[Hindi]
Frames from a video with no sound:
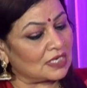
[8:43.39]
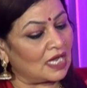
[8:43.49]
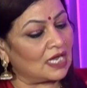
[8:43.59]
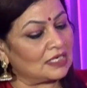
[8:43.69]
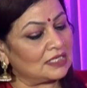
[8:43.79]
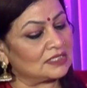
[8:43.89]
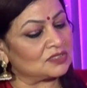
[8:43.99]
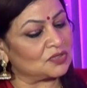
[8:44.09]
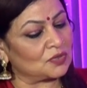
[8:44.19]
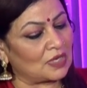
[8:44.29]
कहानी
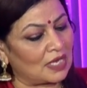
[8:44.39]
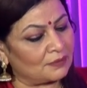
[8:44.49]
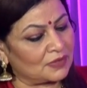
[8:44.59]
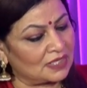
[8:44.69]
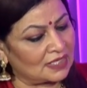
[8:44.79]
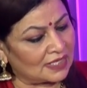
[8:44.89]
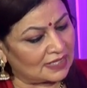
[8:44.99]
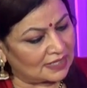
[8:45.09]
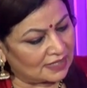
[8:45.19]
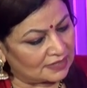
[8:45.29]
जो आपकी
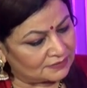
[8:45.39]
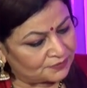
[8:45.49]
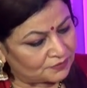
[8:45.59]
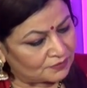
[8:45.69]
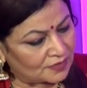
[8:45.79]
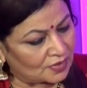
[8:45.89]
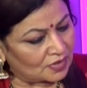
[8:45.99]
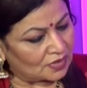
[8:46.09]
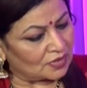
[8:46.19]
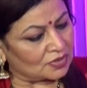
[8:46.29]
है ये
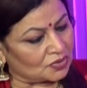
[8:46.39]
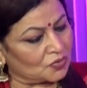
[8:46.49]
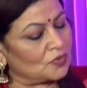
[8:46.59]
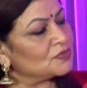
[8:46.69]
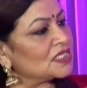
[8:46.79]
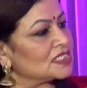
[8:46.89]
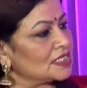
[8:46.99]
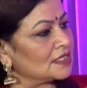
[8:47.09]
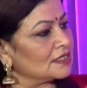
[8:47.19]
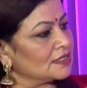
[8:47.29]
तुरूप चर्चा हाँ,